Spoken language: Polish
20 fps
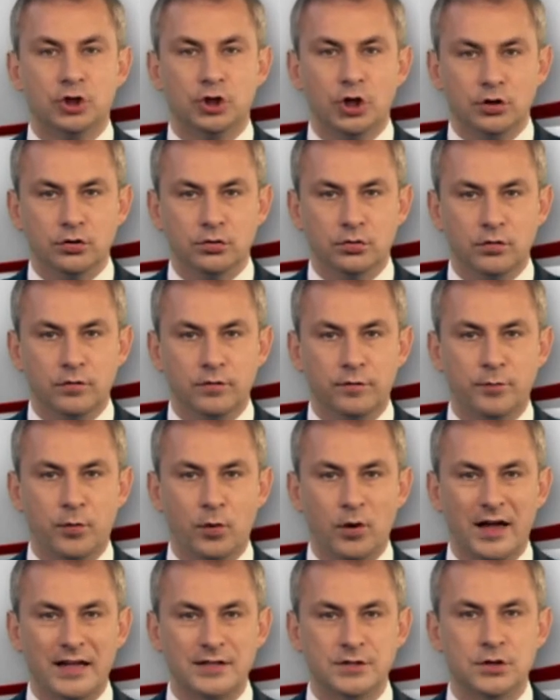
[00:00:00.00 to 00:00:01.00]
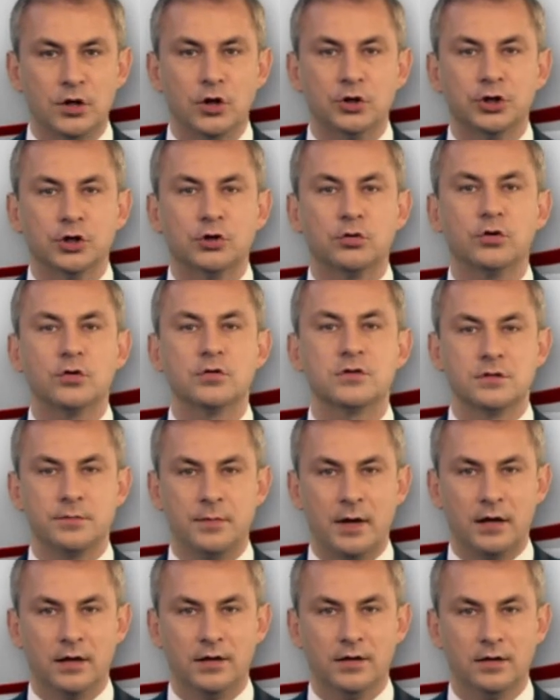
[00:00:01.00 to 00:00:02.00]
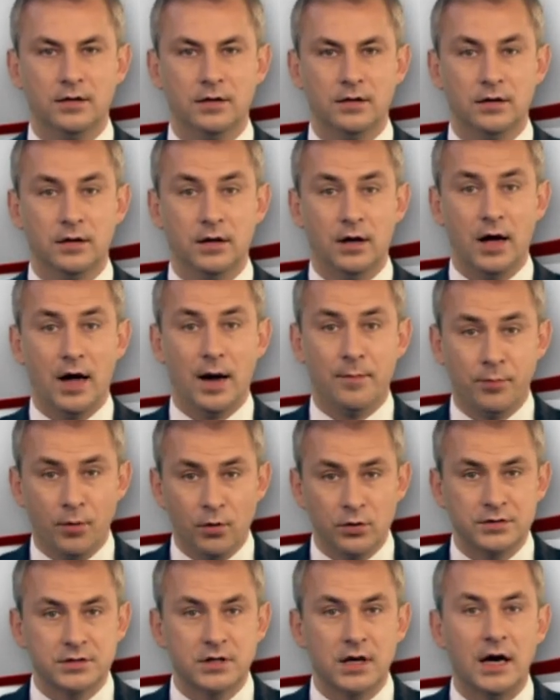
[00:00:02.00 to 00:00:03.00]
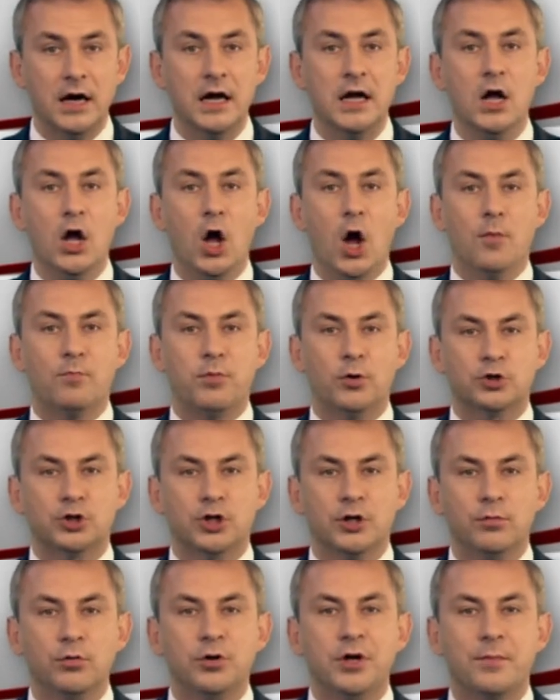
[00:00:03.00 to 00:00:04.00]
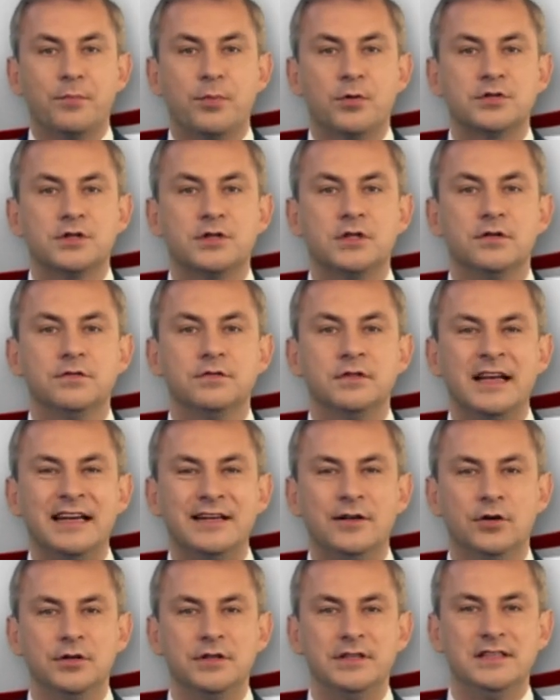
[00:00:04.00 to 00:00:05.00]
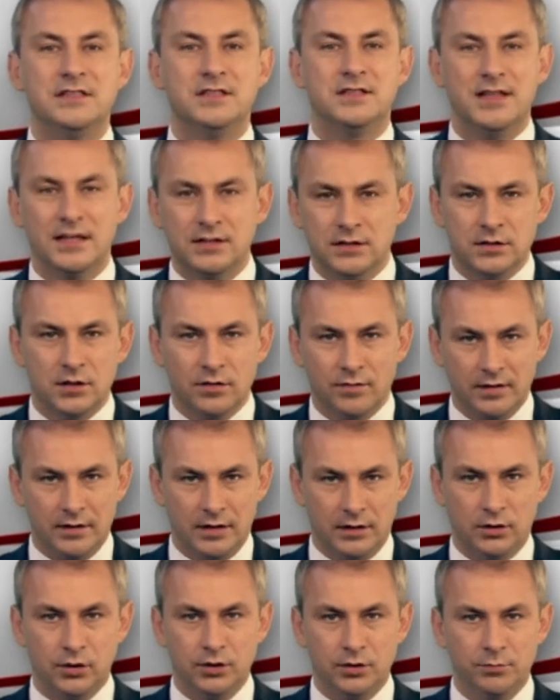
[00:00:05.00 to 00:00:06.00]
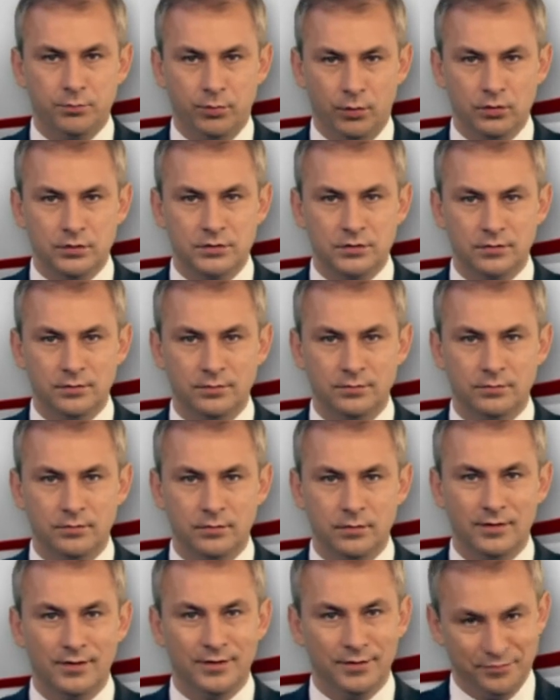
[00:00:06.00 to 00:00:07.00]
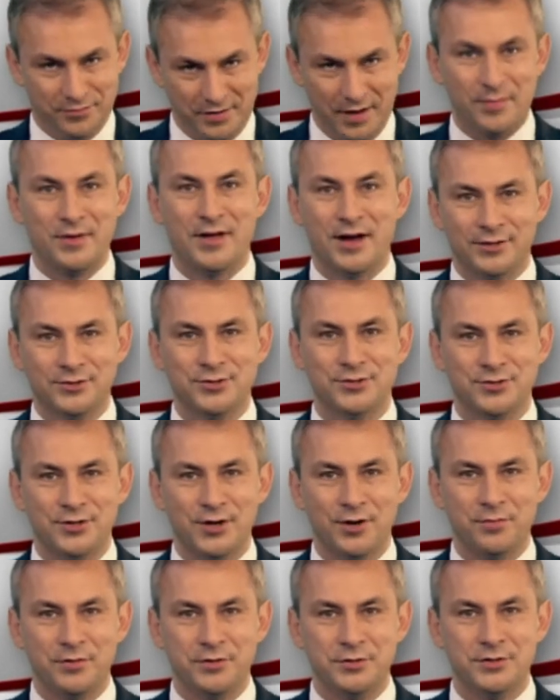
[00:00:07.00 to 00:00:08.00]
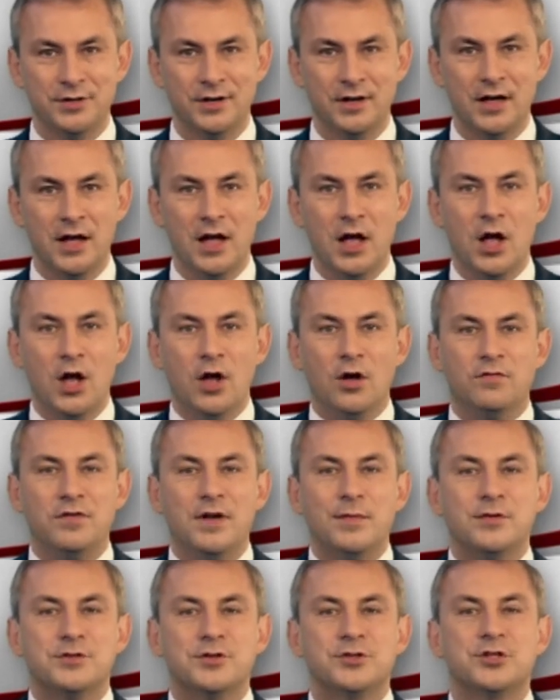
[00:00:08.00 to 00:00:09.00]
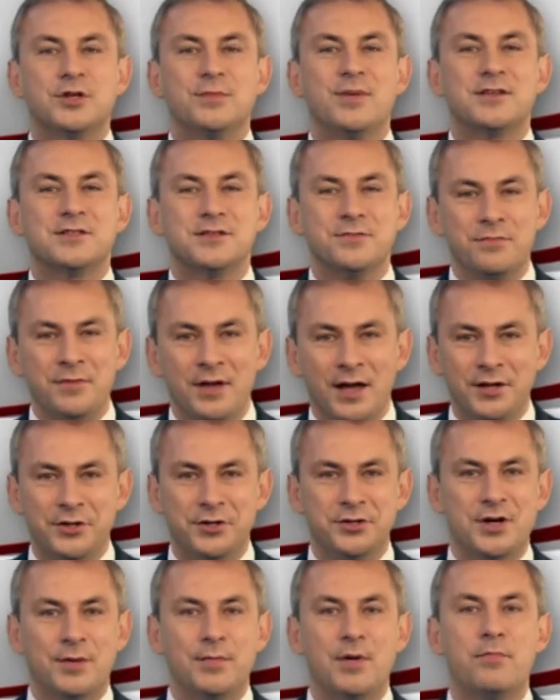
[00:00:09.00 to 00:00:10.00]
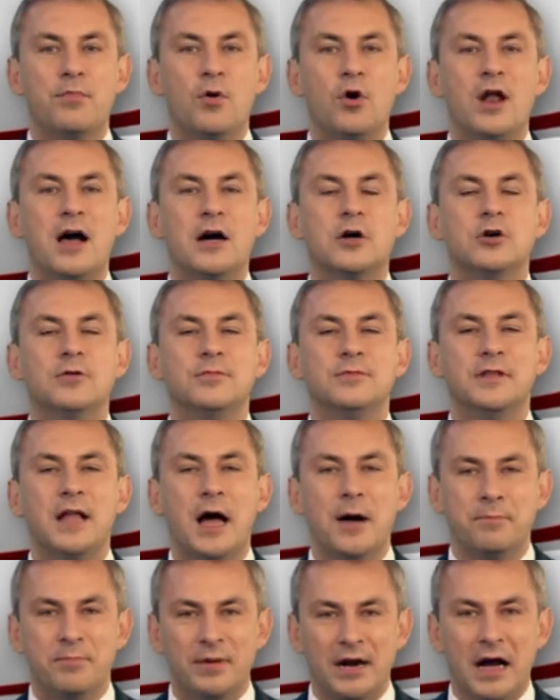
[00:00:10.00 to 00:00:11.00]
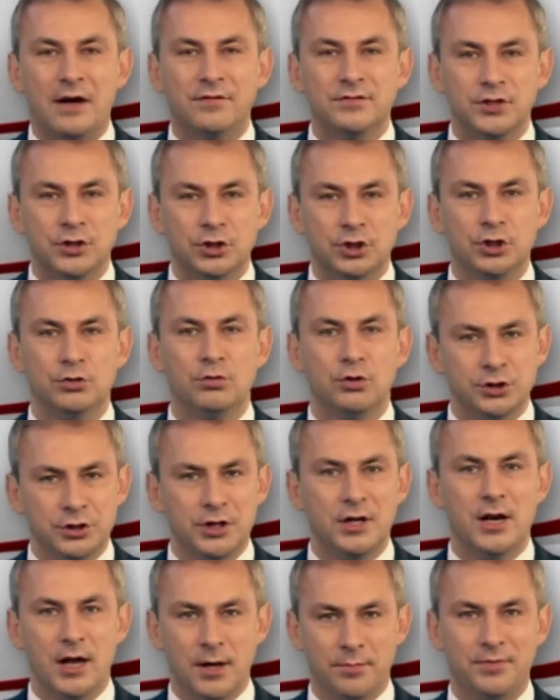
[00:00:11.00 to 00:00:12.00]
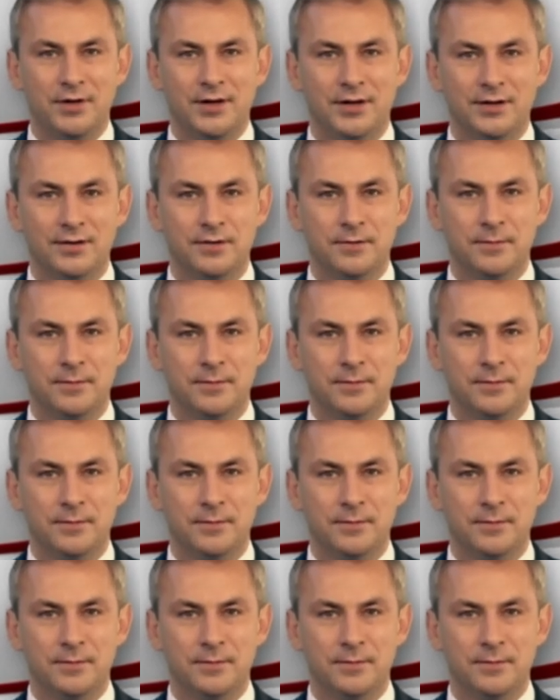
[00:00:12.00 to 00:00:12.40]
rządów Polacy oczekują zmiany, a Polska potrzebuje pozytywnego i zdecydowanego impulsu. Wiemy, jak to zrobić. Wiemy, co trzeba zmienić, aby Polakom naprawdę żyło się lepiej.